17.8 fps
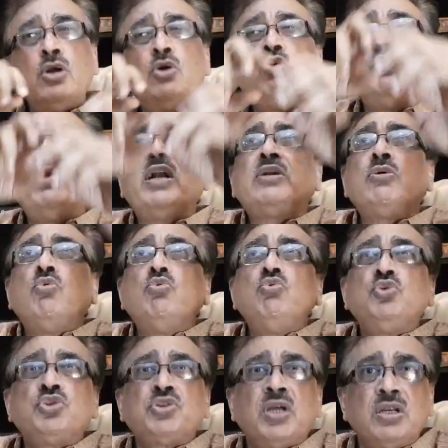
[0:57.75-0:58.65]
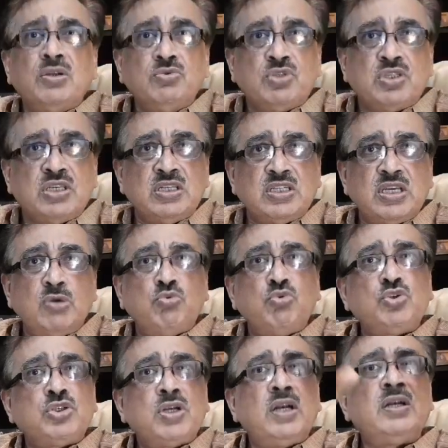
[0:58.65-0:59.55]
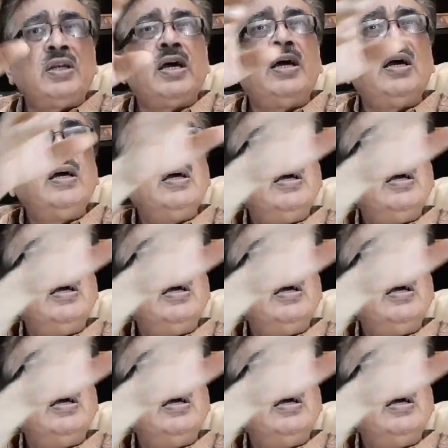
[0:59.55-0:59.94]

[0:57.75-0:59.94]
কোনো একটা অনুষ্ঠান হচ্ছে সেই অনুষ্ঠানটা